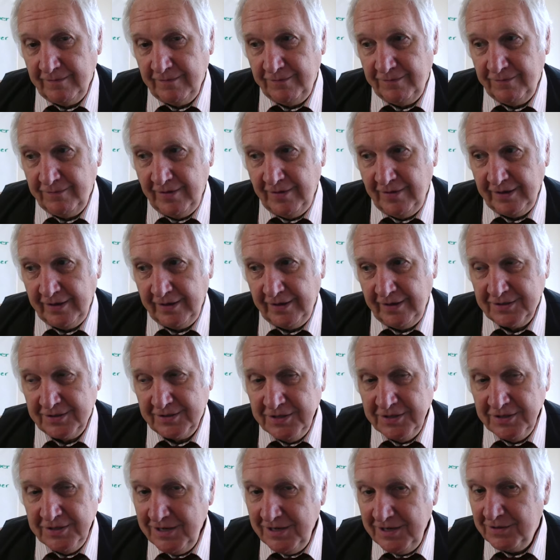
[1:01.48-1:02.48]
fahren jetzt
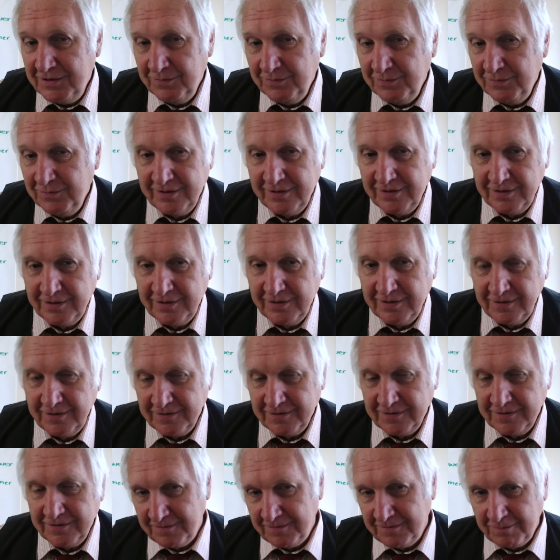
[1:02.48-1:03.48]
nicht mit
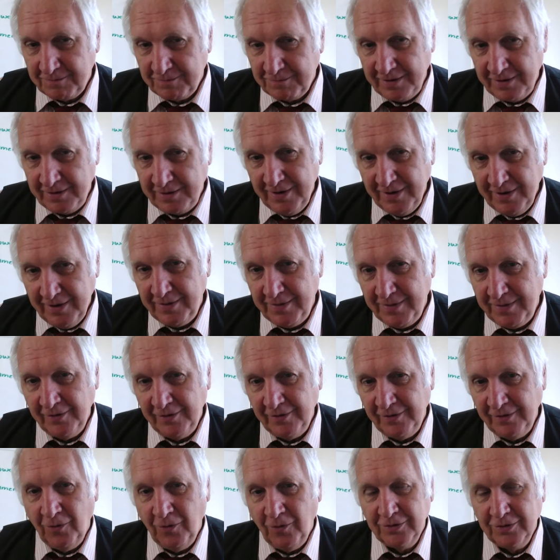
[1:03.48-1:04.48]
dieser
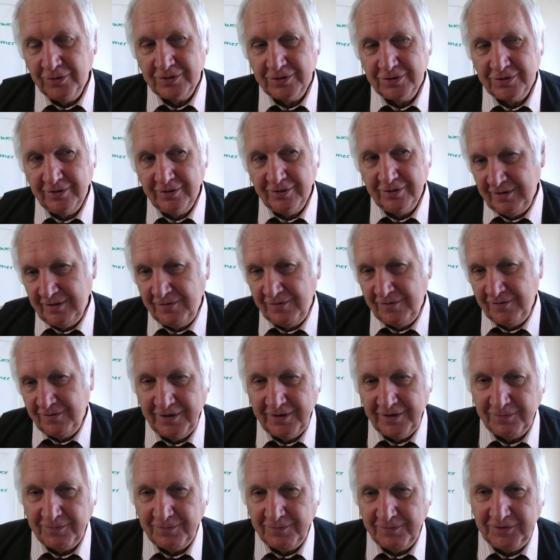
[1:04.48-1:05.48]
Imbergbahn hoch, sondern ich will
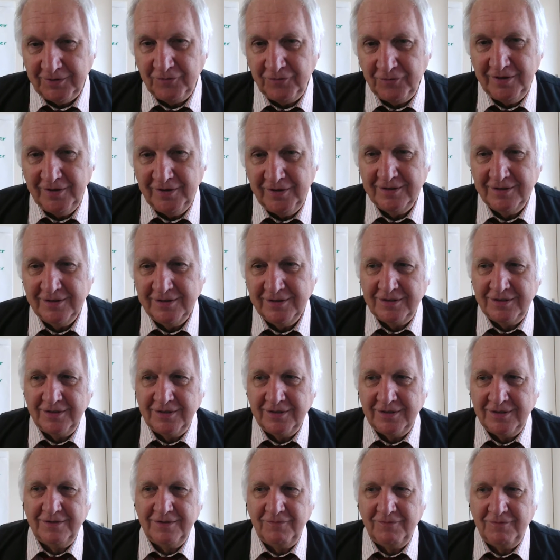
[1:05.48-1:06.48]
ja meine Fitness
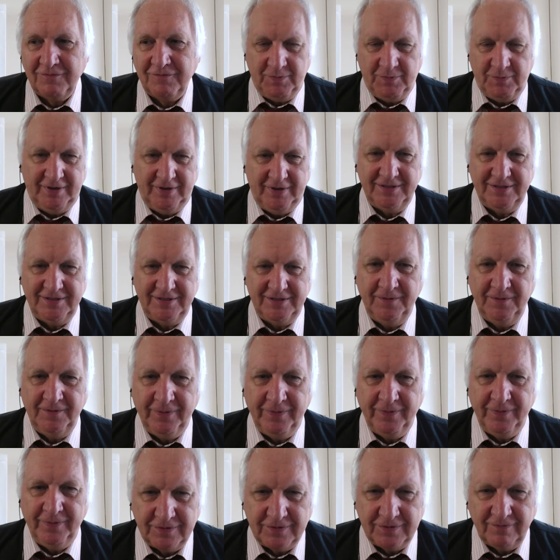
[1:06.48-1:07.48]
da
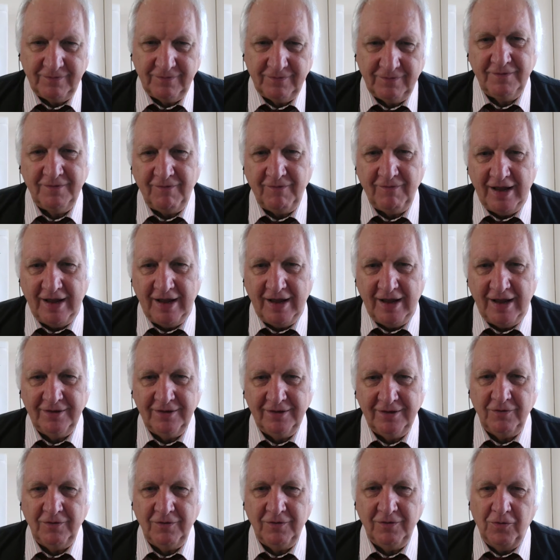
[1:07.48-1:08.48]
verbessern. Wir
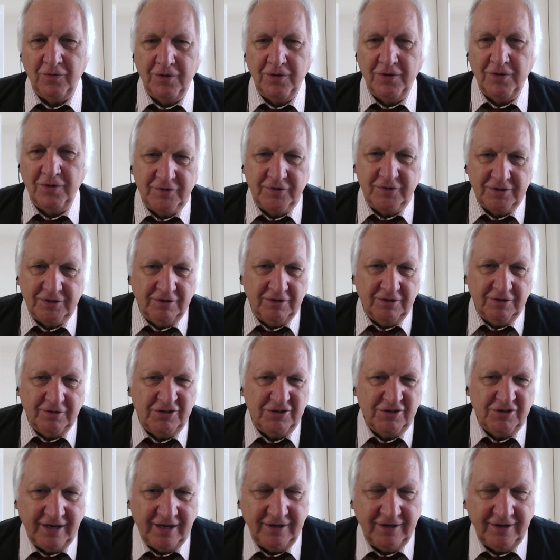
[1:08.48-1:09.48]
wandern hoch. Die Sonne
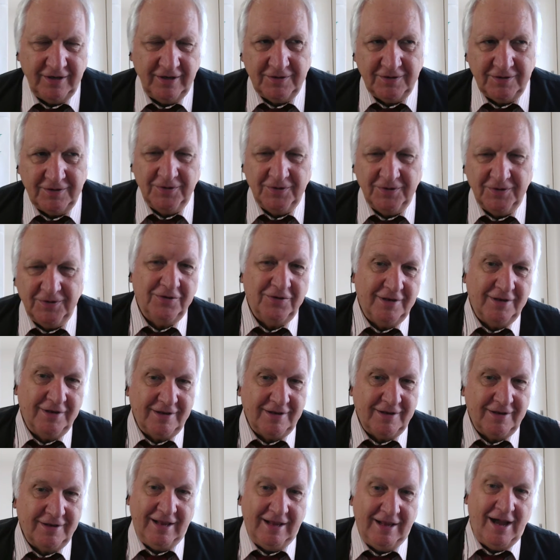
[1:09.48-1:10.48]
scheint immer noch
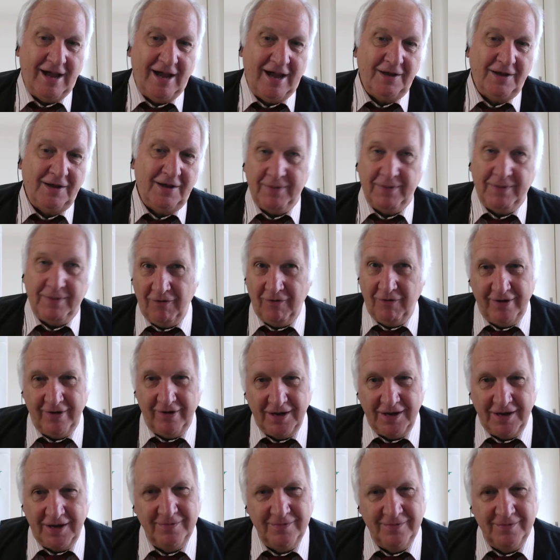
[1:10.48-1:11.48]
klarer, blauer
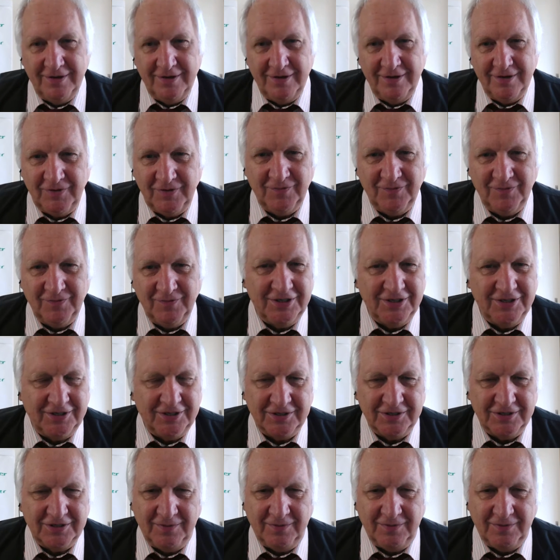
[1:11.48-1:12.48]
Himmel, also wie man sich
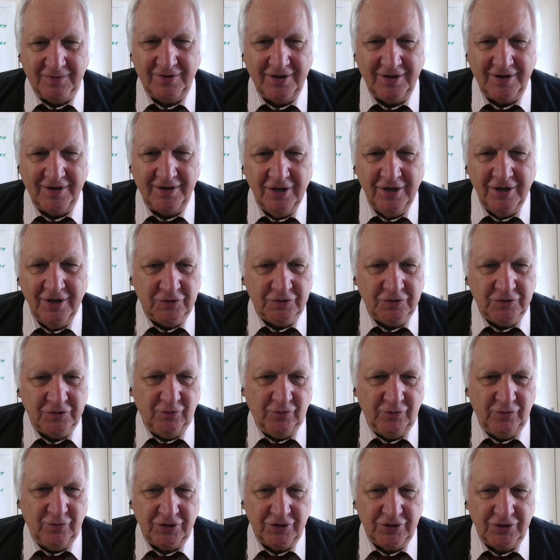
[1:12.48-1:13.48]
das einfach so
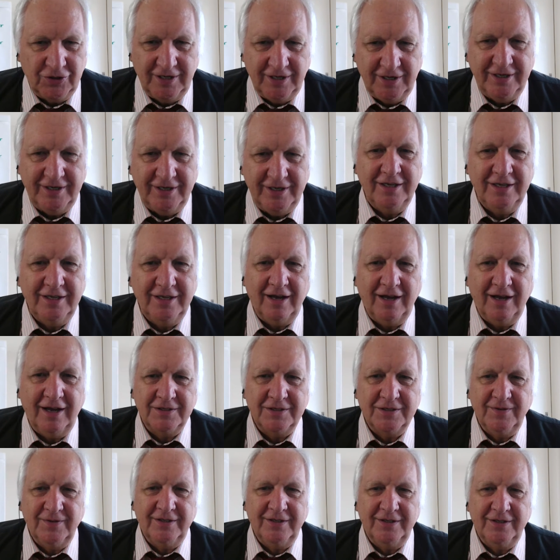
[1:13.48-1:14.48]
vorstellt,
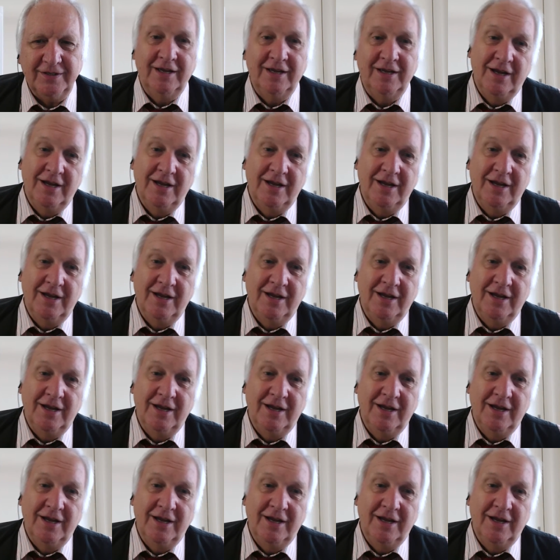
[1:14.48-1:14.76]
ideales Wetter.